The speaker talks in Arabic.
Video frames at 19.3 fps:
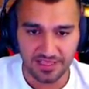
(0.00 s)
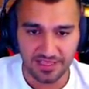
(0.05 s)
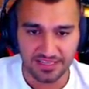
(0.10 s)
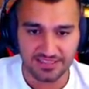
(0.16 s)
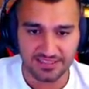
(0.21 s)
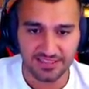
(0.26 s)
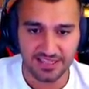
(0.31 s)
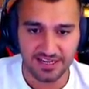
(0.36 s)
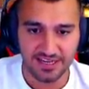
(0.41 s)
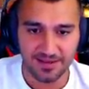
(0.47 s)
يا
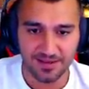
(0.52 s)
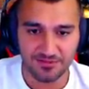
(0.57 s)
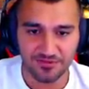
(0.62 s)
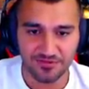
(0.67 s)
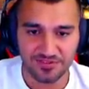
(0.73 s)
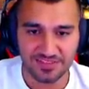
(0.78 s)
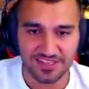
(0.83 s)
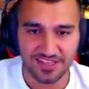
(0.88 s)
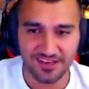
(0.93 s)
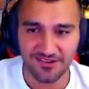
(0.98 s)
سلام
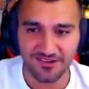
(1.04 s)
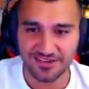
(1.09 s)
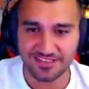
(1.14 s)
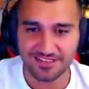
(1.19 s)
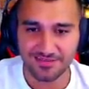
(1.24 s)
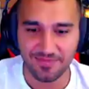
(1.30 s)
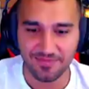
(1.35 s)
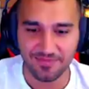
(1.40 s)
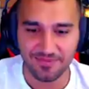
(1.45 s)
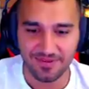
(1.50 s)
شوف السكر يا
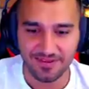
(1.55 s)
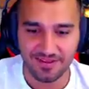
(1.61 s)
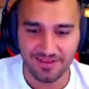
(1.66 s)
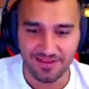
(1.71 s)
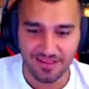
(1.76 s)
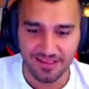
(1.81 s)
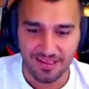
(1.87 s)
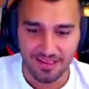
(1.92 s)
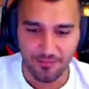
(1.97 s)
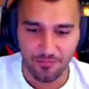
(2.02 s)
شباب
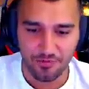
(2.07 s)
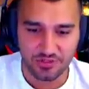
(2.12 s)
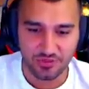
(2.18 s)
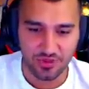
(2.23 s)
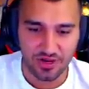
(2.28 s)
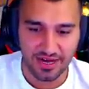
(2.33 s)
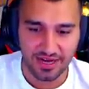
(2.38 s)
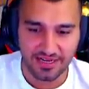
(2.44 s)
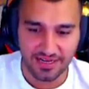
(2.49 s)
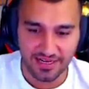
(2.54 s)
بس
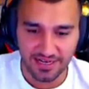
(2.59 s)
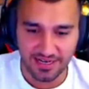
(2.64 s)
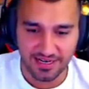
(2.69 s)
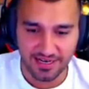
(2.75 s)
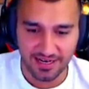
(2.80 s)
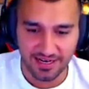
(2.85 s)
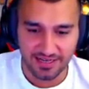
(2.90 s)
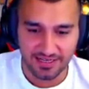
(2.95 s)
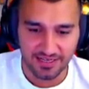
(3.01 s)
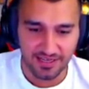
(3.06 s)
والله
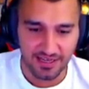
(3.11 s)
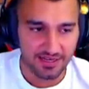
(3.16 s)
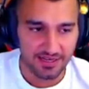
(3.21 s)
يعني يعني